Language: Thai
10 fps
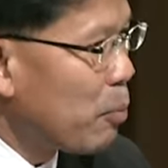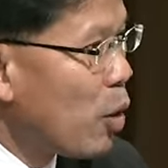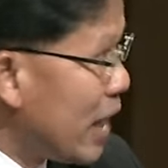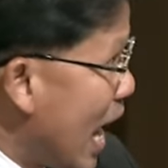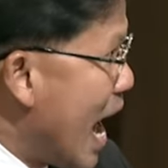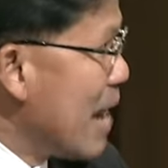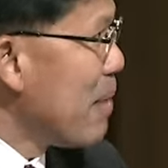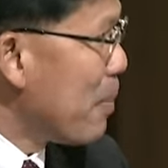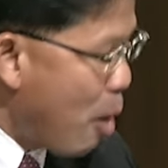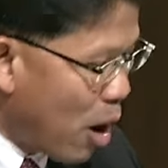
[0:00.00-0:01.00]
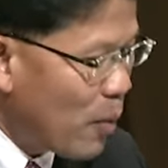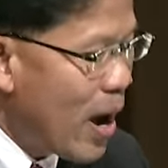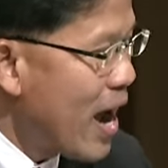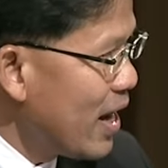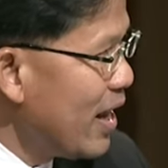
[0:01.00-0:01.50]
พลทหารมาบอกว่า
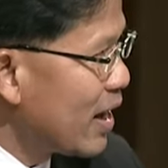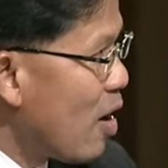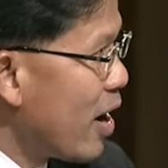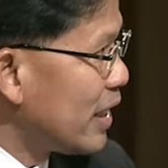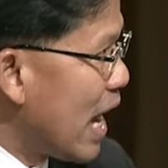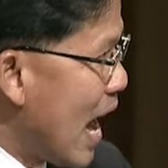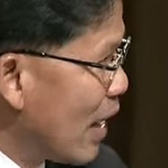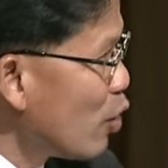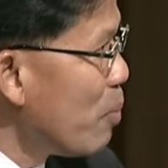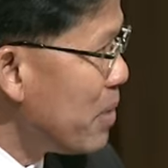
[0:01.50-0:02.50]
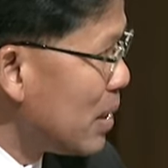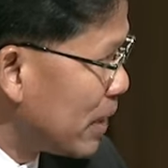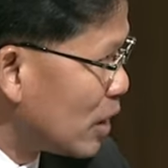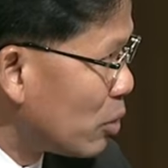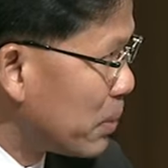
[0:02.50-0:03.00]
ให้เรียกร้องให้ทหารร่วมมือประ
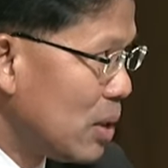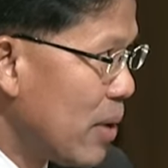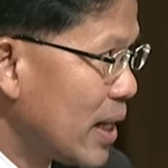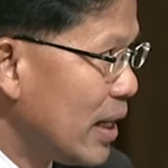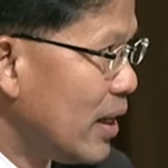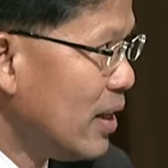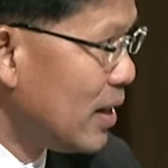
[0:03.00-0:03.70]
ชาชนปฏิวัตินี่